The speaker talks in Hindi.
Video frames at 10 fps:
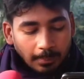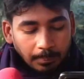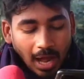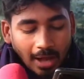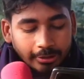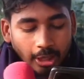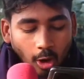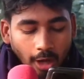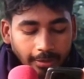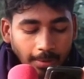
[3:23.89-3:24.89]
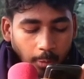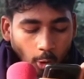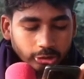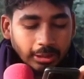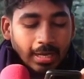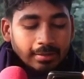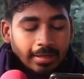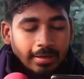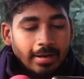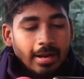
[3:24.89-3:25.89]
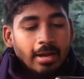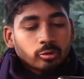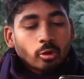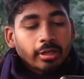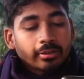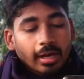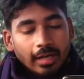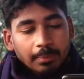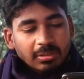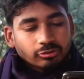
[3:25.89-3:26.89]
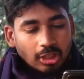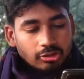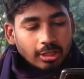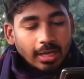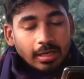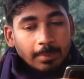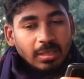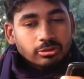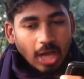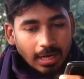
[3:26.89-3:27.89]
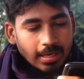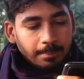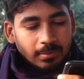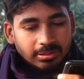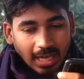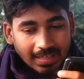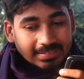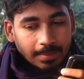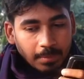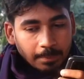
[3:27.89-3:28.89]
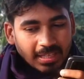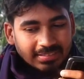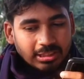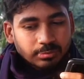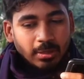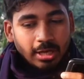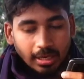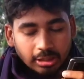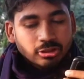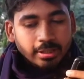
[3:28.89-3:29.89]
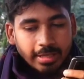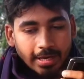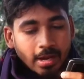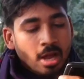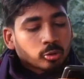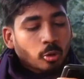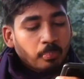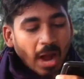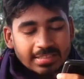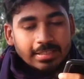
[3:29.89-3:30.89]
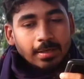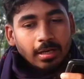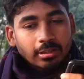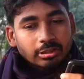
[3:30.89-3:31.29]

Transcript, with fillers: प्लान के अकॉर्डिंग हम फोर का दे रहे हैं तो इंटरनेट पर सर्च करने पर चालीस चालीस एम की स्पीड आनी चाहिए तो पाँच की